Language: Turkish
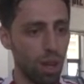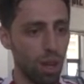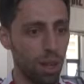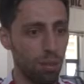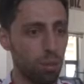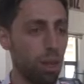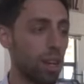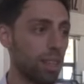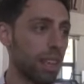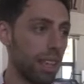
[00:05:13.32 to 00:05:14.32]
e, bu
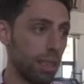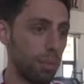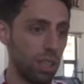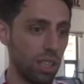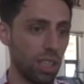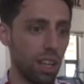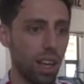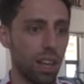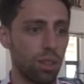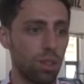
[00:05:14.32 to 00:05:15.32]
bir artık ekip işi.
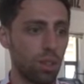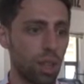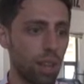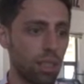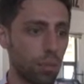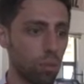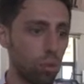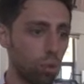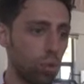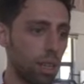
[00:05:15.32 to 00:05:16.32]
E, çünkü artık
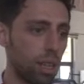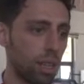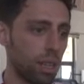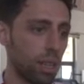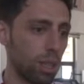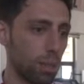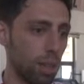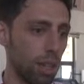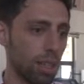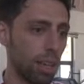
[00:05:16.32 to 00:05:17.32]
bu düzeydeki
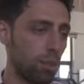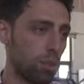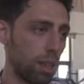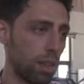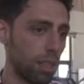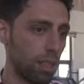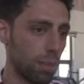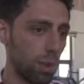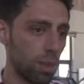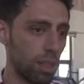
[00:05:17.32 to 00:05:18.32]
yarışmalarda en üst seviyedeki
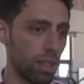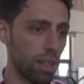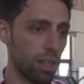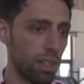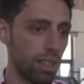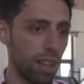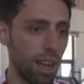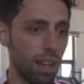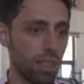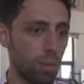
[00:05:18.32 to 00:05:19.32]
sporcuların artık
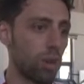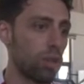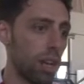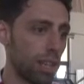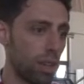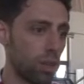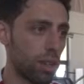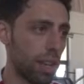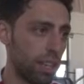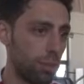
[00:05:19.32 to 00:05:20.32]
sporculardan
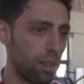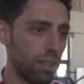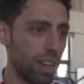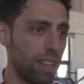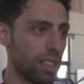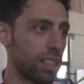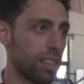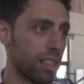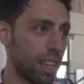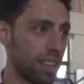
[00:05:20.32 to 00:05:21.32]
çok ekibi ve
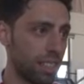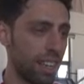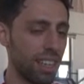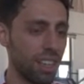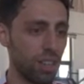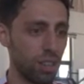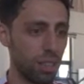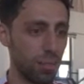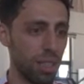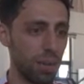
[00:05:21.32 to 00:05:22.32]
arkasındaki desteği
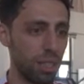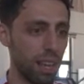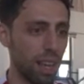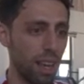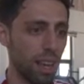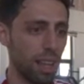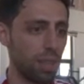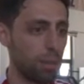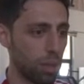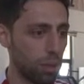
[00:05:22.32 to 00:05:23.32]
yarışır bir nebze. E,
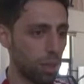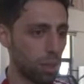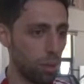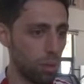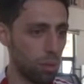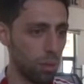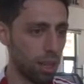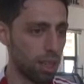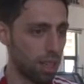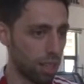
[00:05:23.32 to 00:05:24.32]
tabii ki burada kulübüm
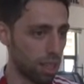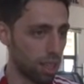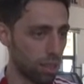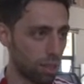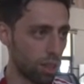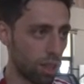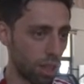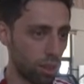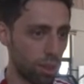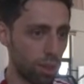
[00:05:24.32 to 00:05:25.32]
Aras Edaş'a da çok
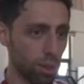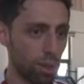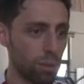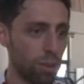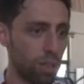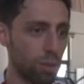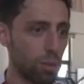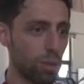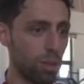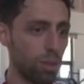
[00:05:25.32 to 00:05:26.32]
teşekkür ediyorum. Yönetim
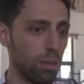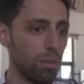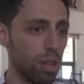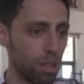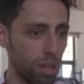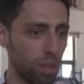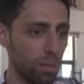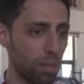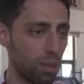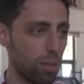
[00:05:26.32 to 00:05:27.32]
kurulu
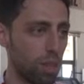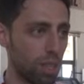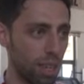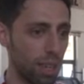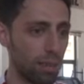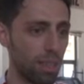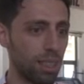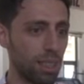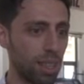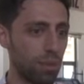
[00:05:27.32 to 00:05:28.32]
başkanımız Ümit Kiler Bey,
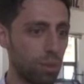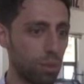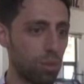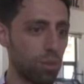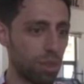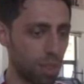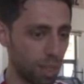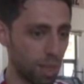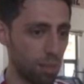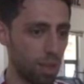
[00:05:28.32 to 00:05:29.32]
genel müdürümüz
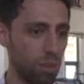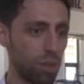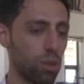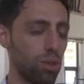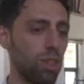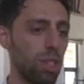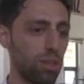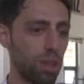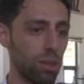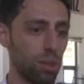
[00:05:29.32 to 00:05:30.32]
Fikret Akbaş Bey'e çok
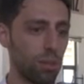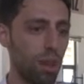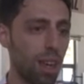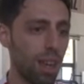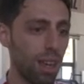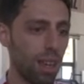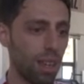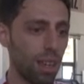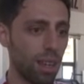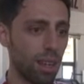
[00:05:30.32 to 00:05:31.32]
teşekkür ediyorum.
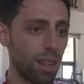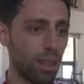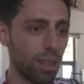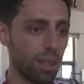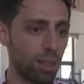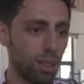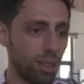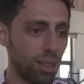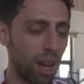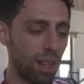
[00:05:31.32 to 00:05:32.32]
E,
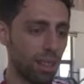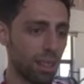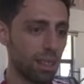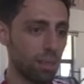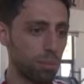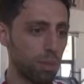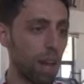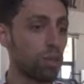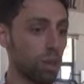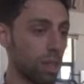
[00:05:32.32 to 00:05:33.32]
artık
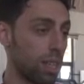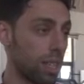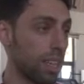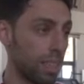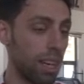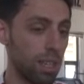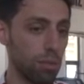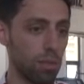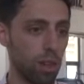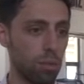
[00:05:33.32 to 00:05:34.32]
daha çok desteğe
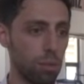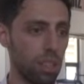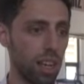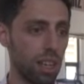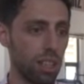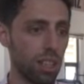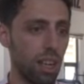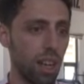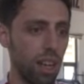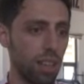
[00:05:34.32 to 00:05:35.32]
ihtiyacımız var. Bu bir gerçek.
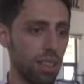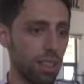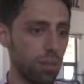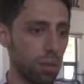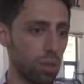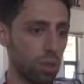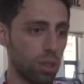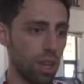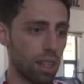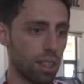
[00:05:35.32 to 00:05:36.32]
E, dediğim gibi
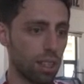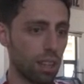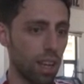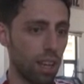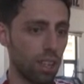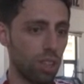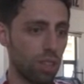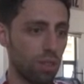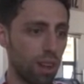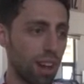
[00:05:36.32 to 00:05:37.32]
çünkü artık
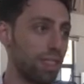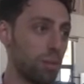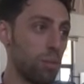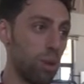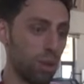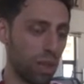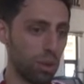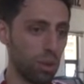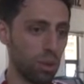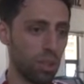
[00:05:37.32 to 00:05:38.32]
iş farklı bir
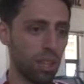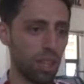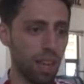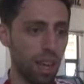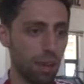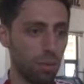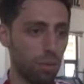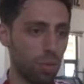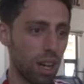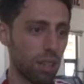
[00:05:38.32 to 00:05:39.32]
boyuta dönüyor ki
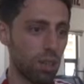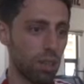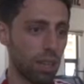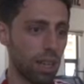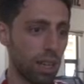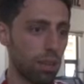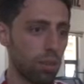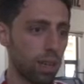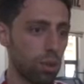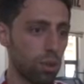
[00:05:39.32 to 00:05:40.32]
bu branş çok
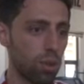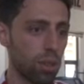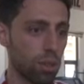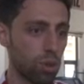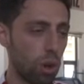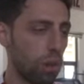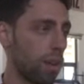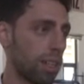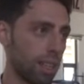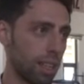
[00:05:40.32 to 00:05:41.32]
detaylı branş olduğu için çok
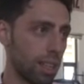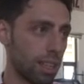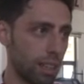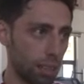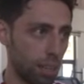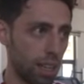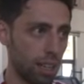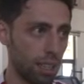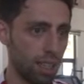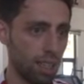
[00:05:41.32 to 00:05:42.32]
fazla da detayını
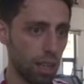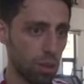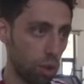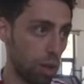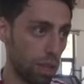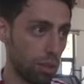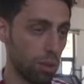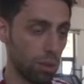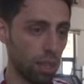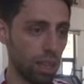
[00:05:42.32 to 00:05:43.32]
bilen insan çok az
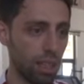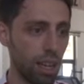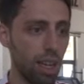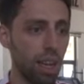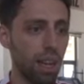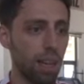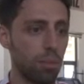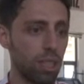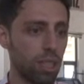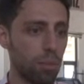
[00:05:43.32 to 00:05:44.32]
Türkiye'de.
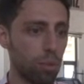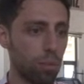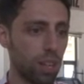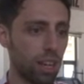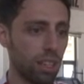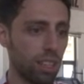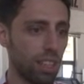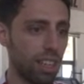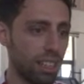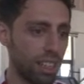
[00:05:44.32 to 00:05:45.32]
E, biz de bu
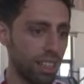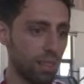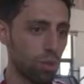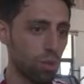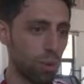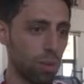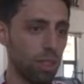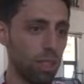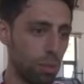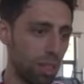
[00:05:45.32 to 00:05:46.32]
branşın ilkleriyiz, bu
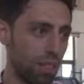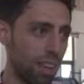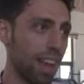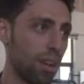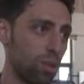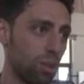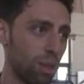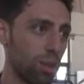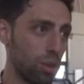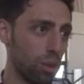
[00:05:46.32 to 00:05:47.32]
sporun dibini ve en
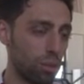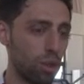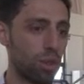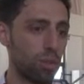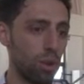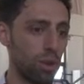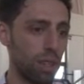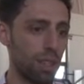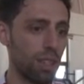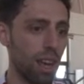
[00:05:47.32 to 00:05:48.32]
üstünde görmüş
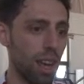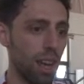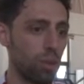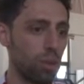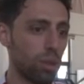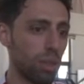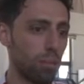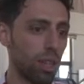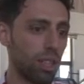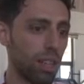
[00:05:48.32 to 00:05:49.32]
sporcularız. E, bu
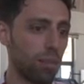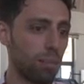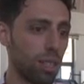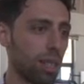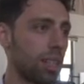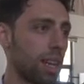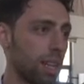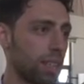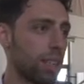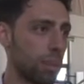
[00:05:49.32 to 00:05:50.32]
konuda başarının biz nasıl
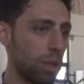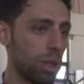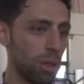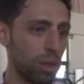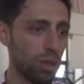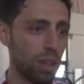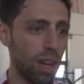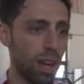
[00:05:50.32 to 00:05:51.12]
geleceğini biliyoruz